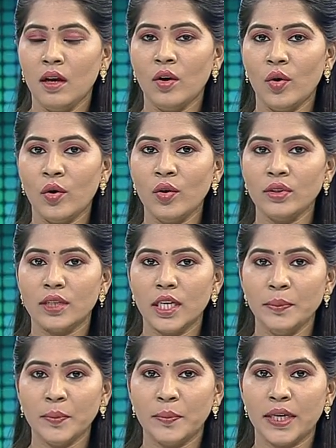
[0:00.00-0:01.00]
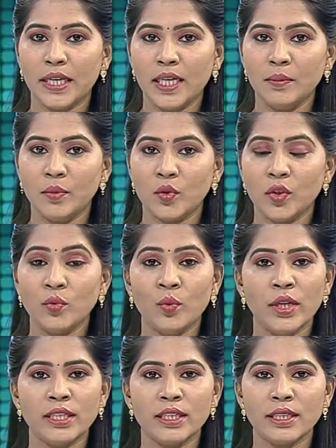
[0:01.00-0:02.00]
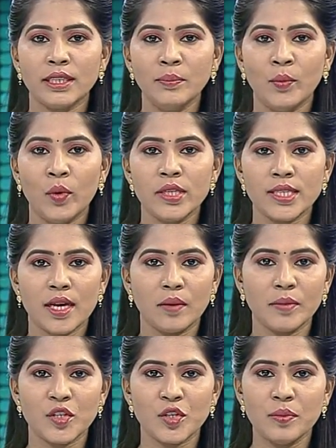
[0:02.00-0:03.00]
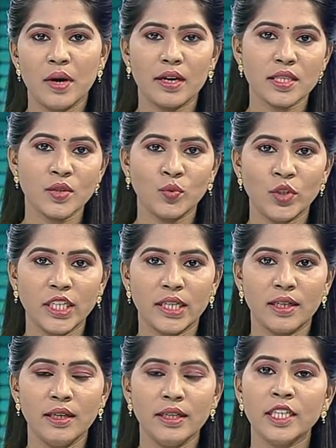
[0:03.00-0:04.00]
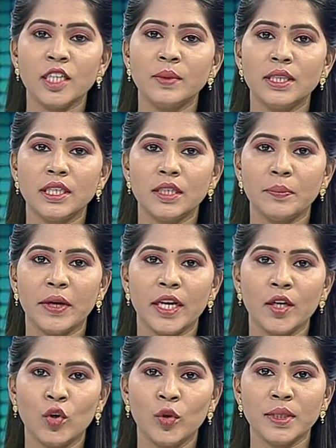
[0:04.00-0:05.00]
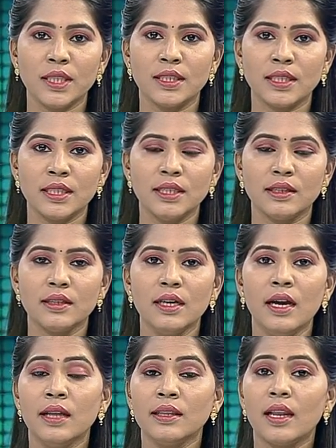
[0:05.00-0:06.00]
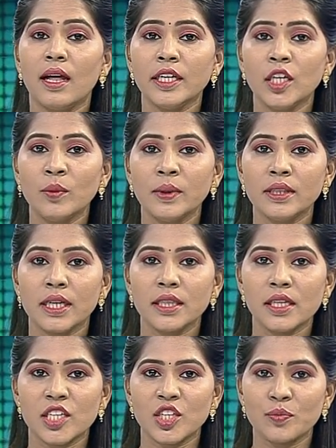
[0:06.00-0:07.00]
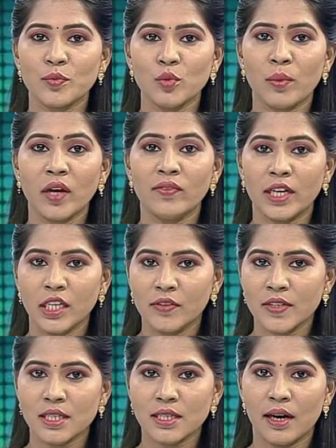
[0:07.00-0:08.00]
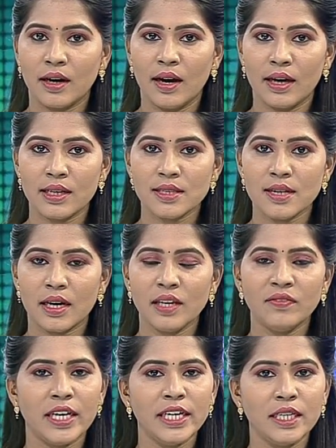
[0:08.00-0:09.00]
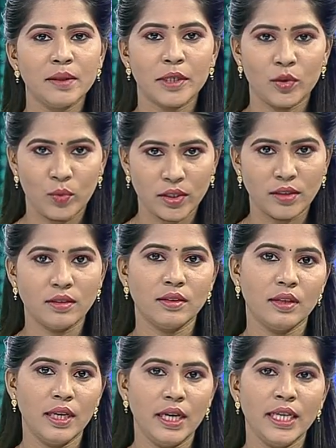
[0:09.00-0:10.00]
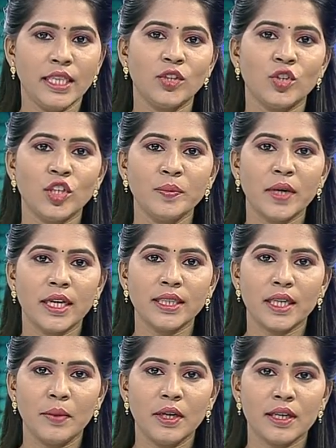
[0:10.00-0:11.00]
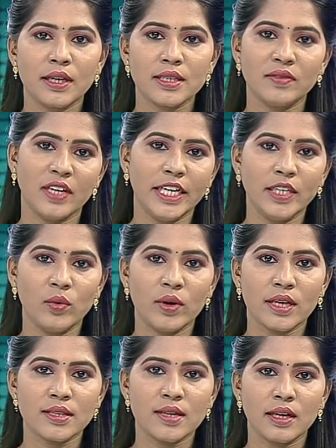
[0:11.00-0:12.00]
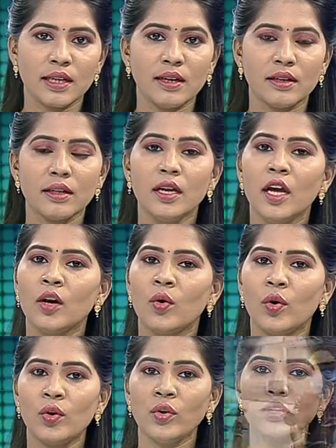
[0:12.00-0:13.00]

கொரோனா தடுப்பு பணியின் போது உயிரிழந்த போலீசார் மற்றும் அரசு ஊழியர்கள் இருபத்தெட்டு பேரின் குடும்பத்தினருக்கு தலா இருபத்தைந்து லட்சம் ரூபாய் வழங்குவதற்கான அரசாணை வெளியிடப்பட்டுள்ளது இது தொடர்பாக தமிழக அரசு வெளியிட்டுள்ள அரசாணையில் கொரோனா